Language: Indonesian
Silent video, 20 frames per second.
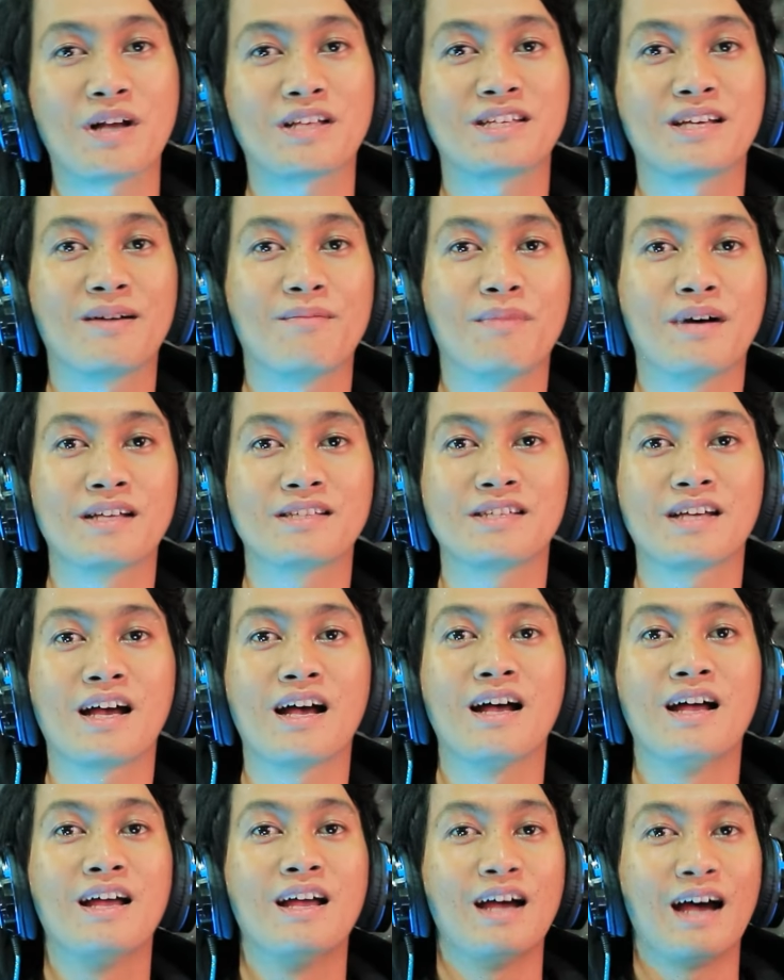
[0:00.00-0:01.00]

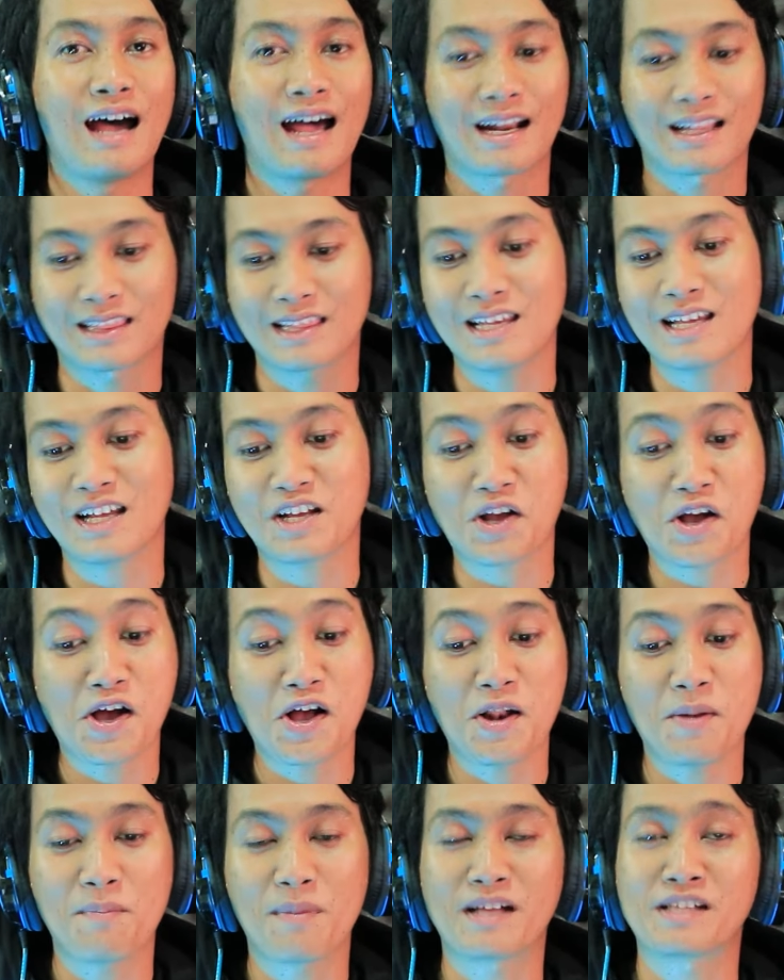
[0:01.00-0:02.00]
baca-baca
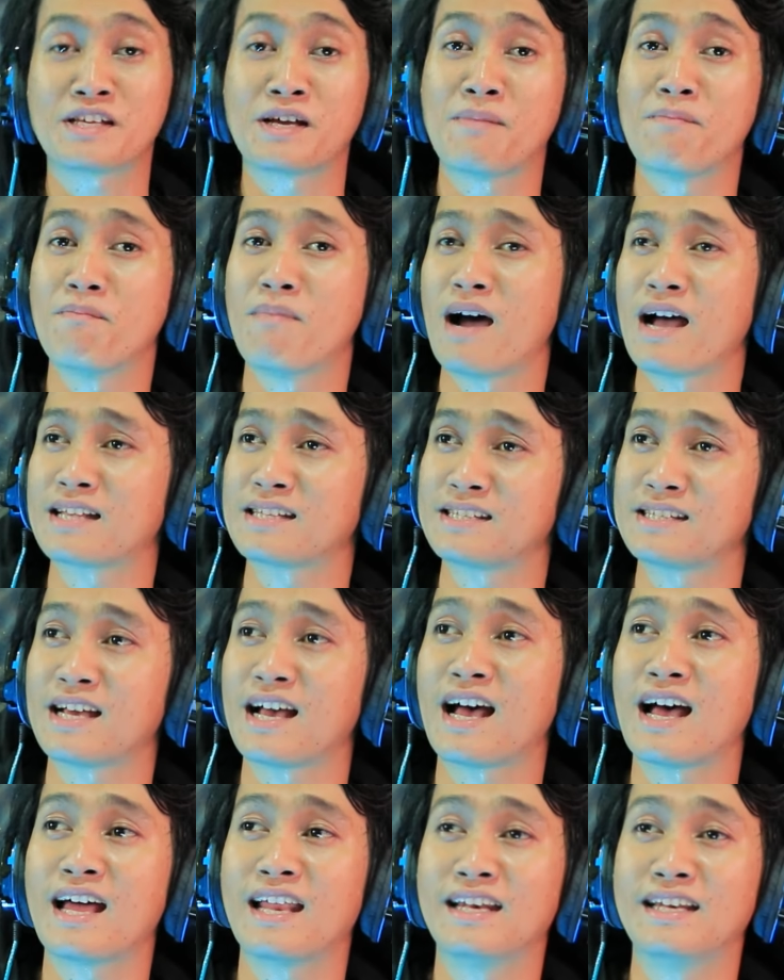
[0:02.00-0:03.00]
artikel,
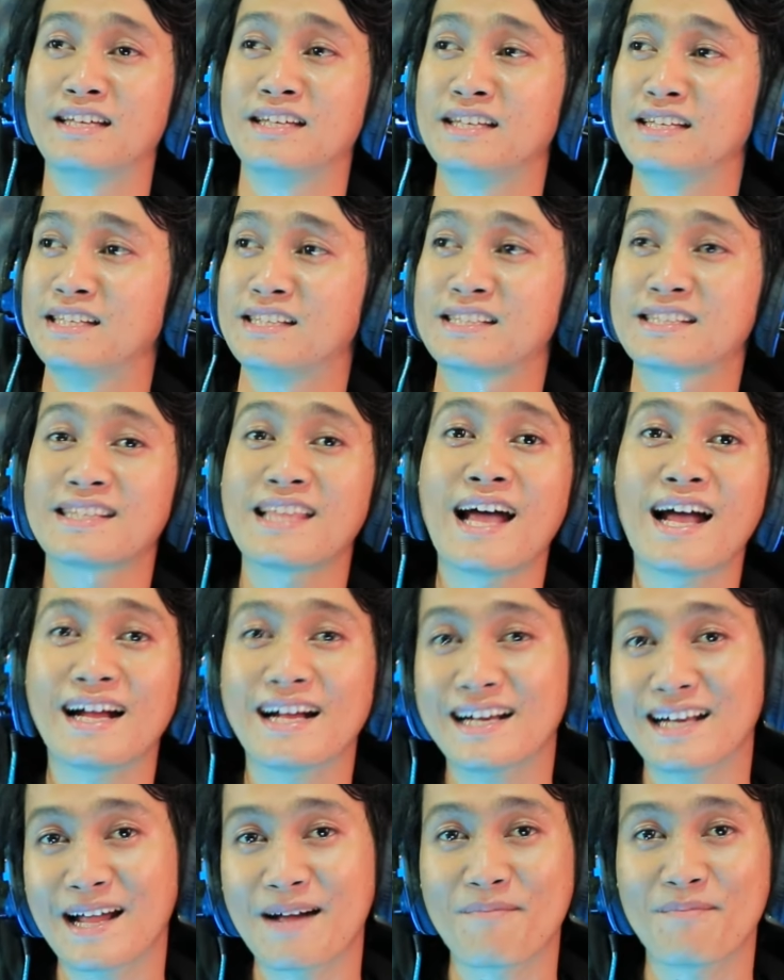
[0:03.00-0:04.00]
baca-baca di
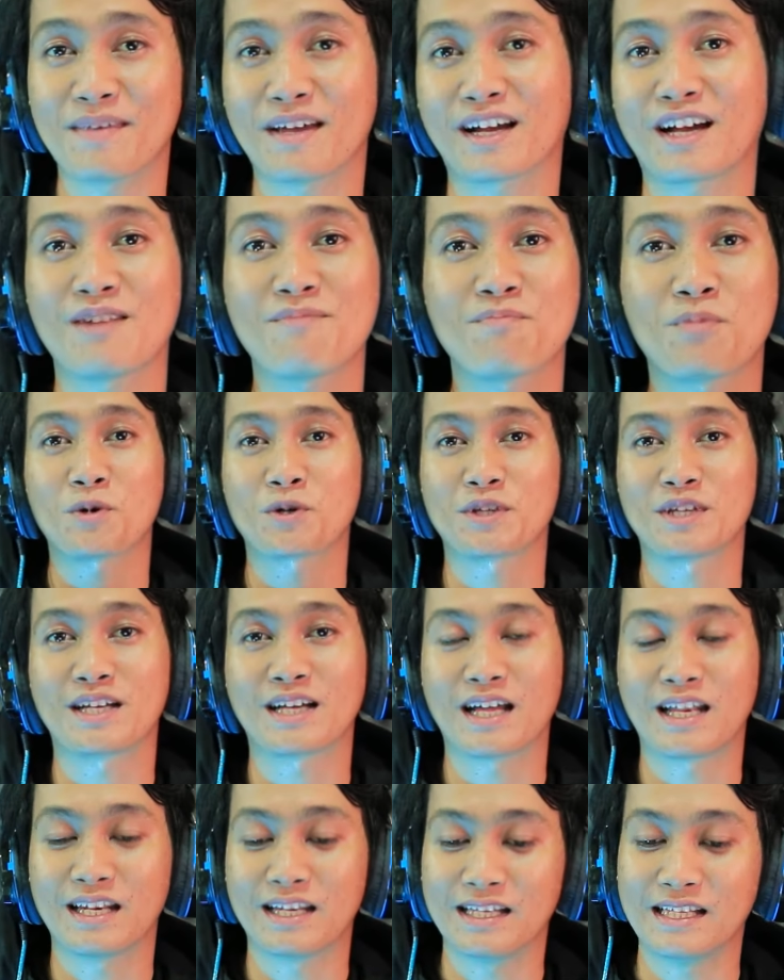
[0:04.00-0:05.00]
Instagram ya kan
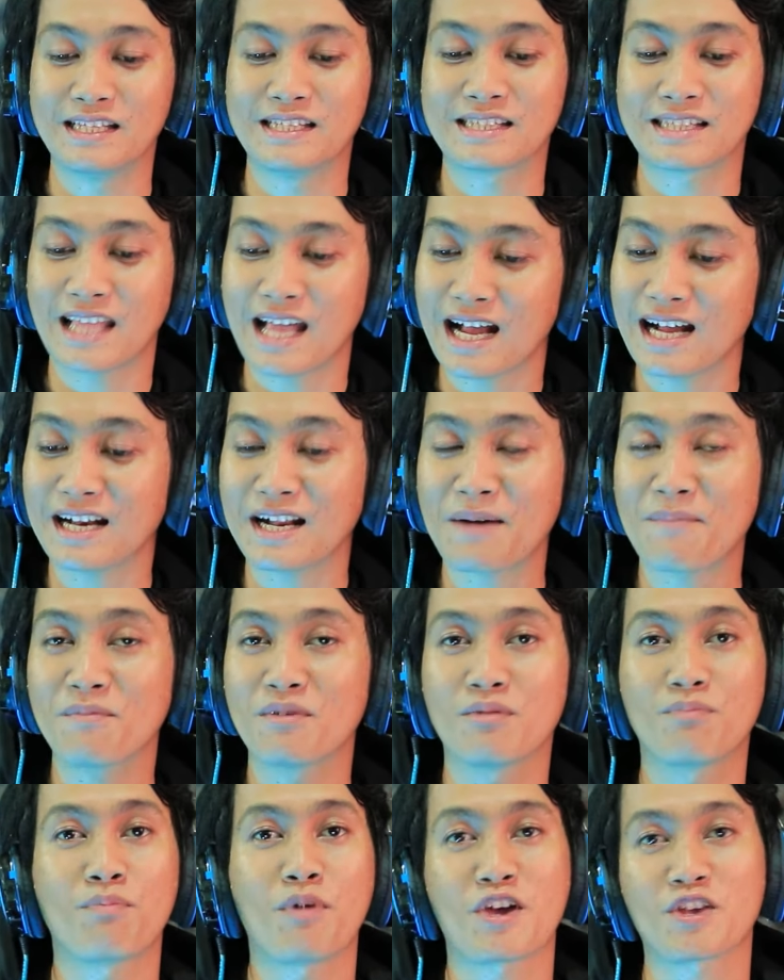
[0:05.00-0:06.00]
postingan di
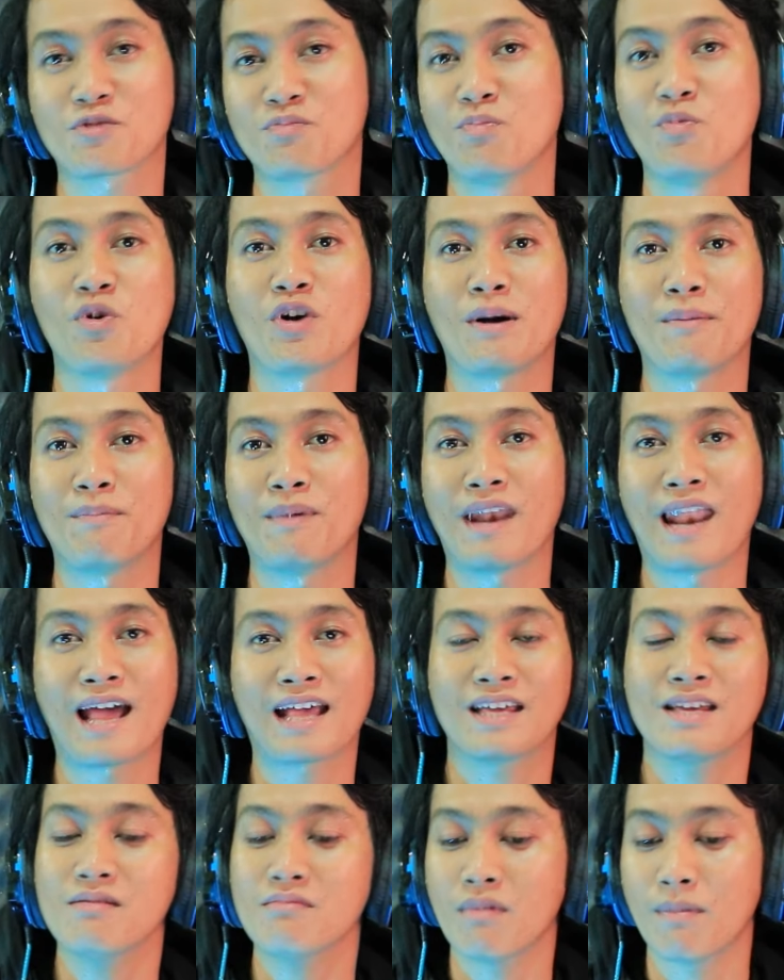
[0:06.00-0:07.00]
Instagram di Facebook
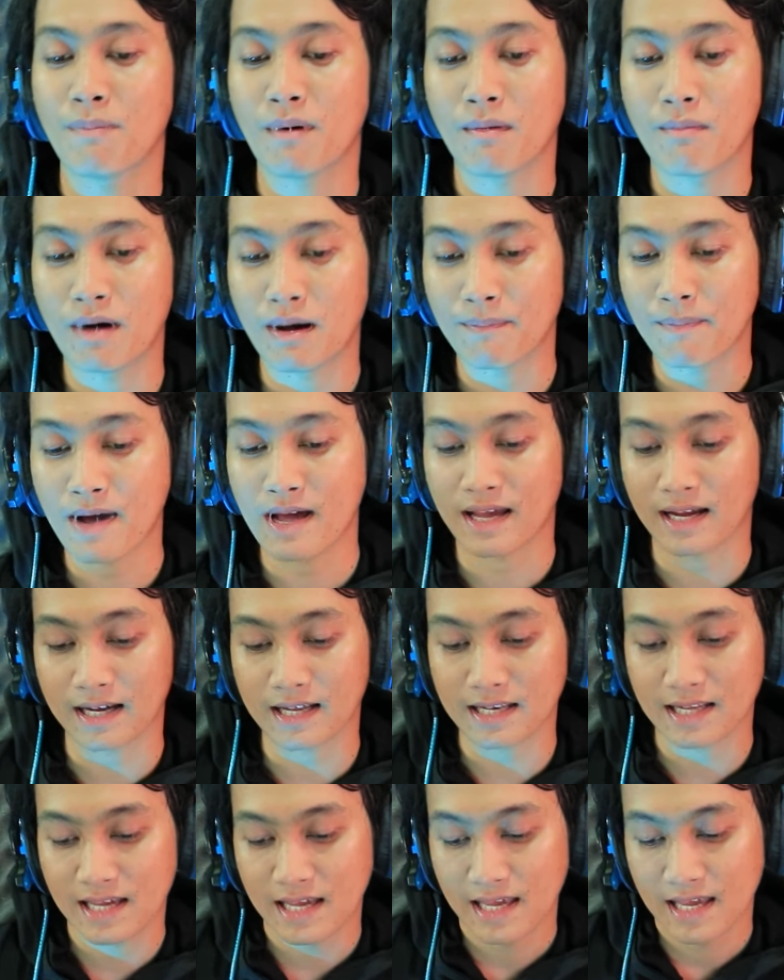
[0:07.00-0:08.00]
apalagi bapak-bapak ya
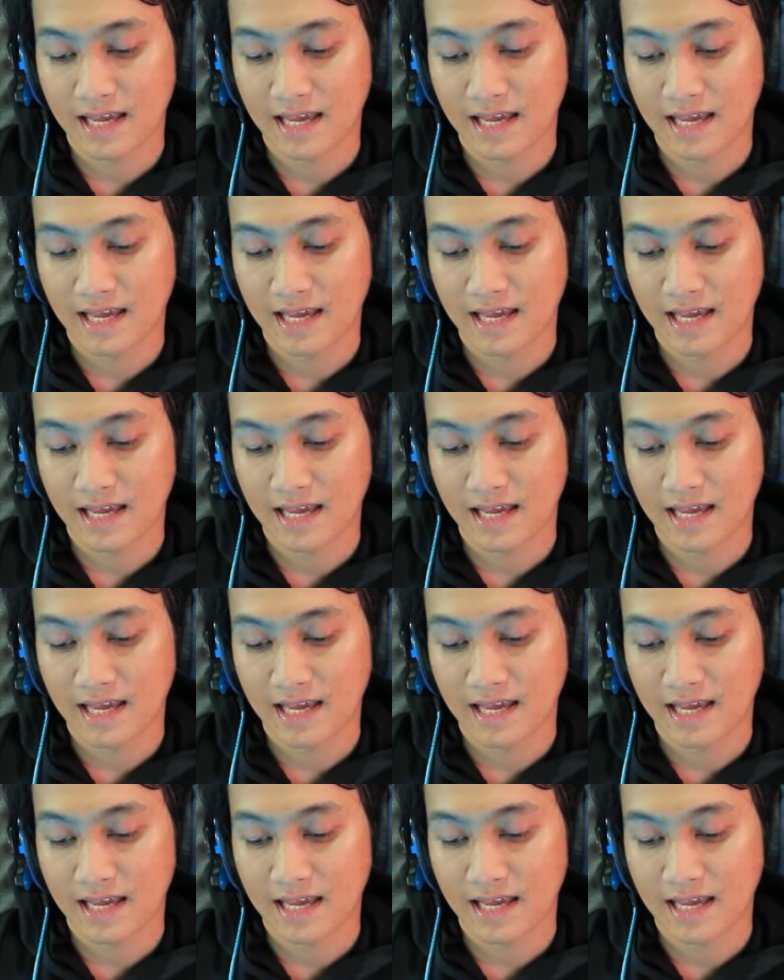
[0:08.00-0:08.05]
kan